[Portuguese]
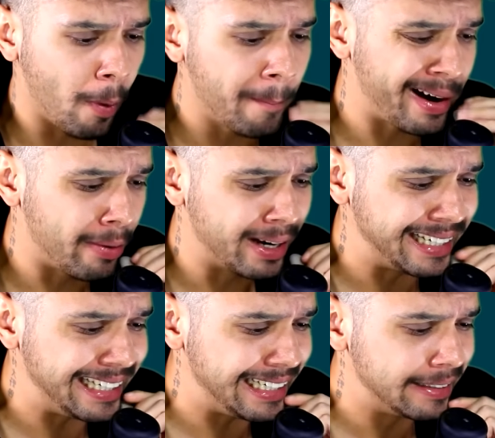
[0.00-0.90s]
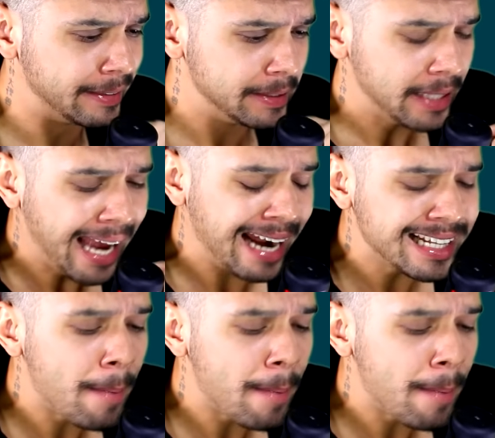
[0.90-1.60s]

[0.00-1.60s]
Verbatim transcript: É um brawler que, cara,